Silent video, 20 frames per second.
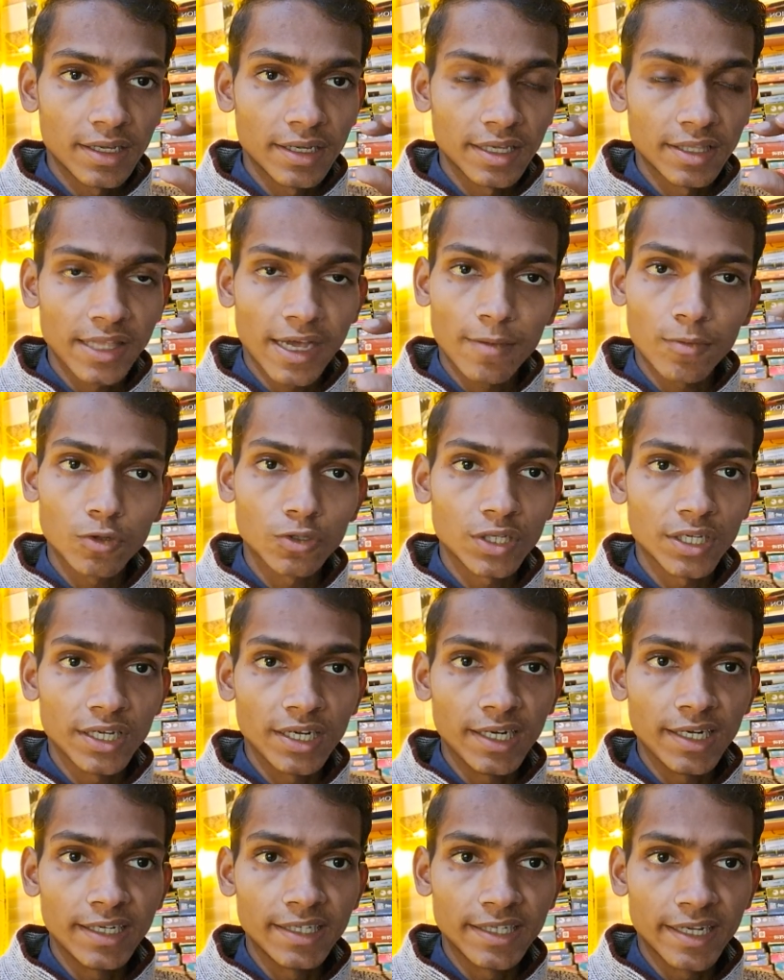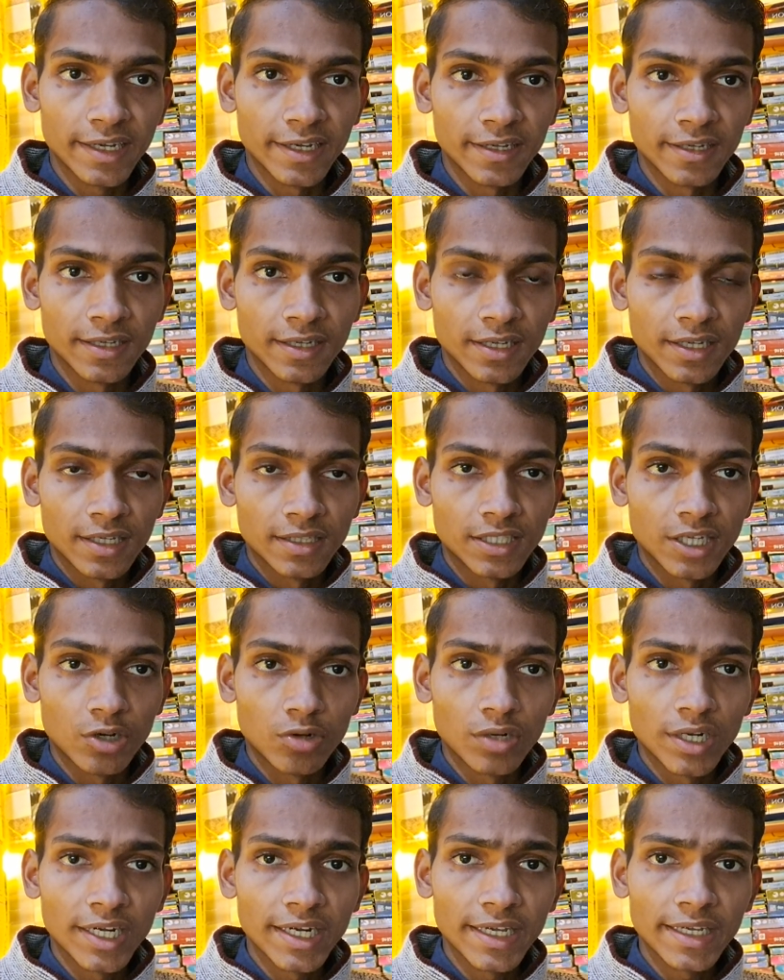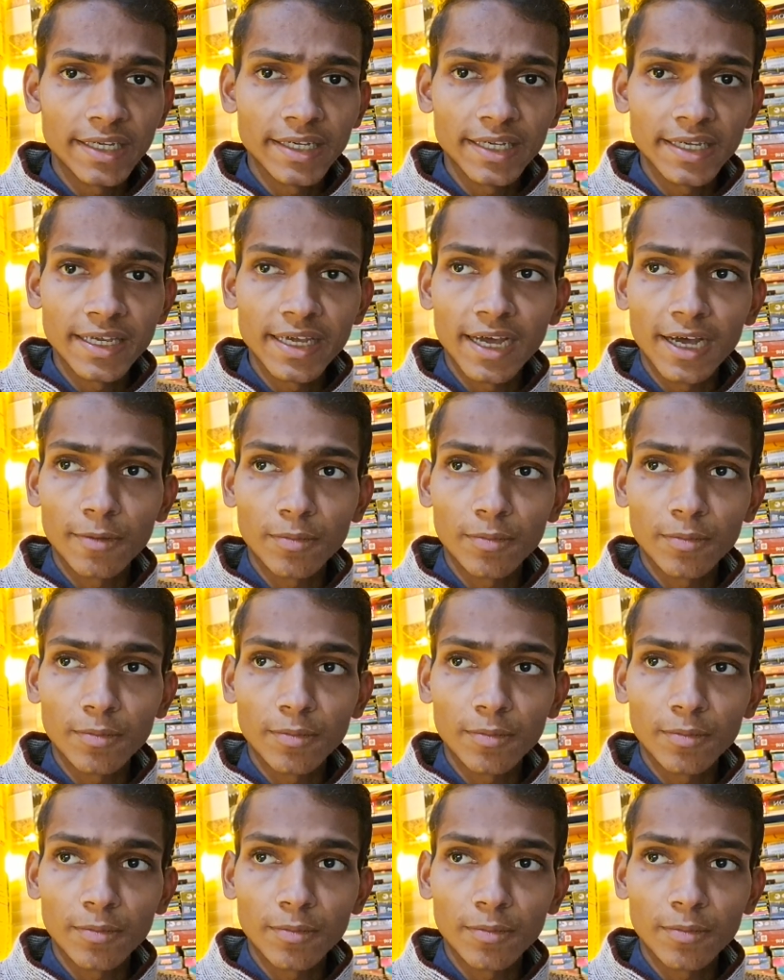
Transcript: किताबों से ही ली जाए ज़रूरी नहीं कि